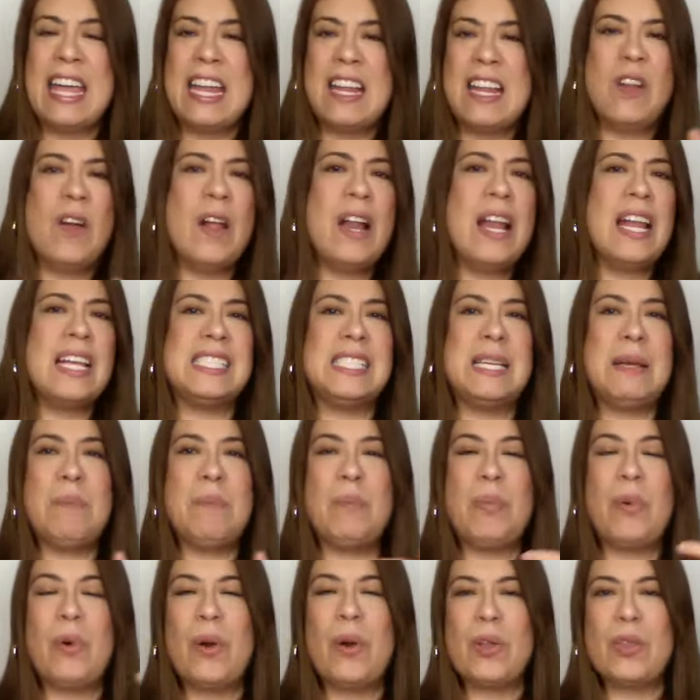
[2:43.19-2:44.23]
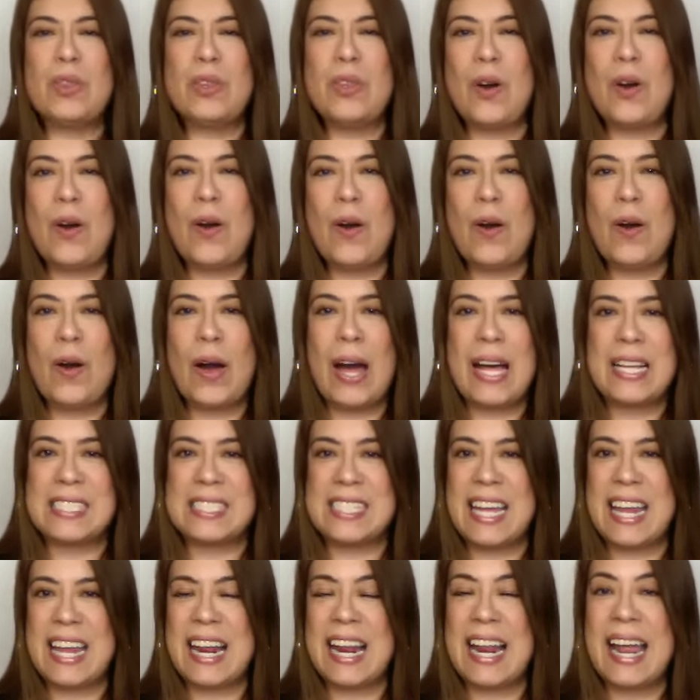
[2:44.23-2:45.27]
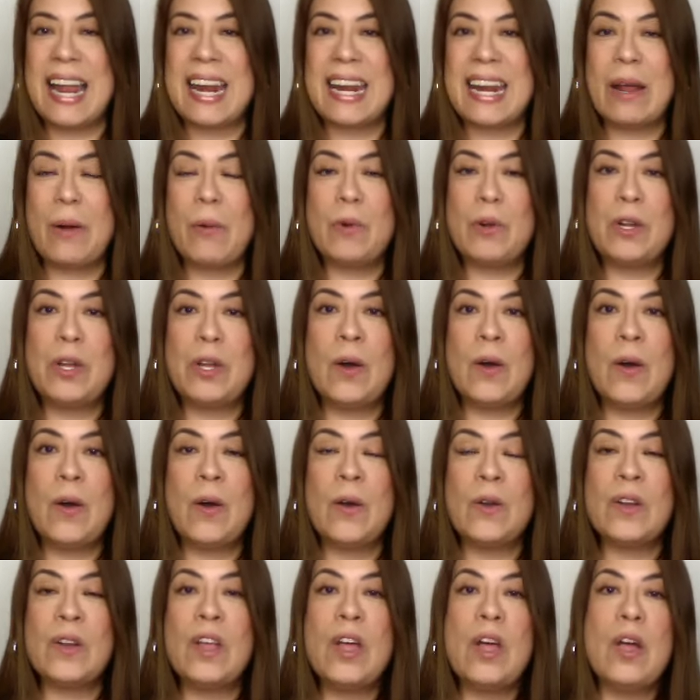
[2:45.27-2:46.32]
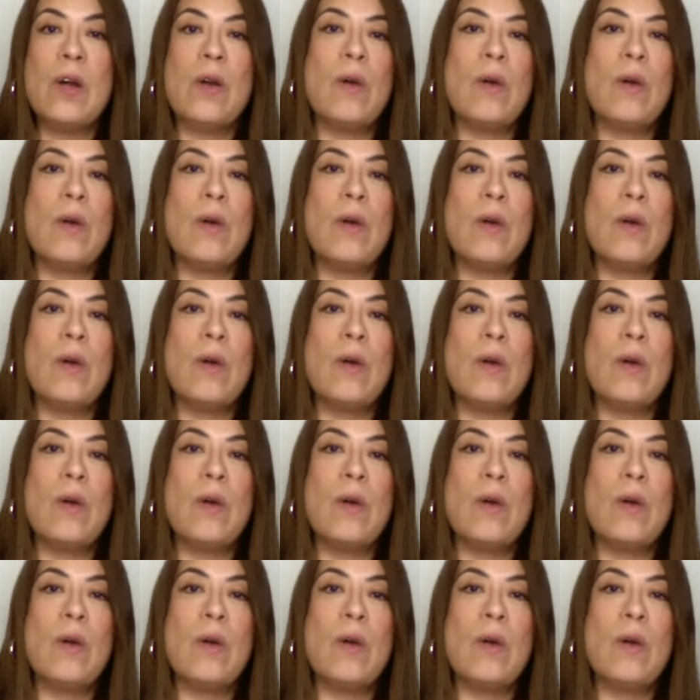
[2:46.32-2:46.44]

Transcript: no les importó hacer la reunión